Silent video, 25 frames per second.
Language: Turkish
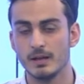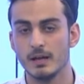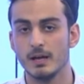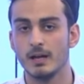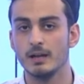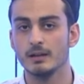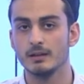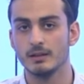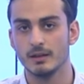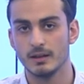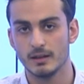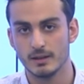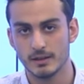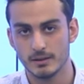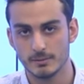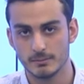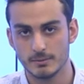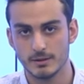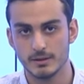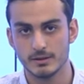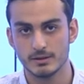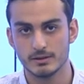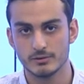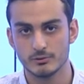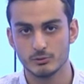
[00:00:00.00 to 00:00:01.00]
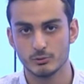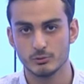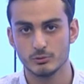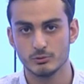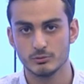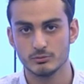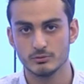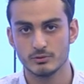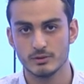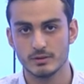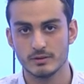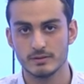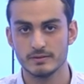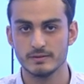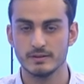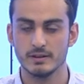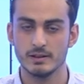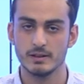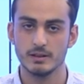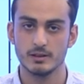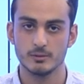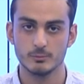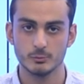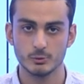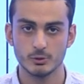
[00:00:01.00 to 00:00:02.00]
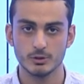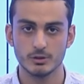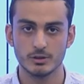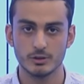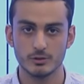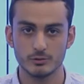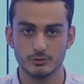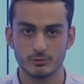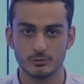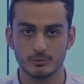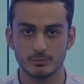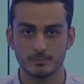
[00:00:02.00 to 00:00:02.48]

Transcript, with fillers: Allah'a emanet olun. Selamun aleyküm.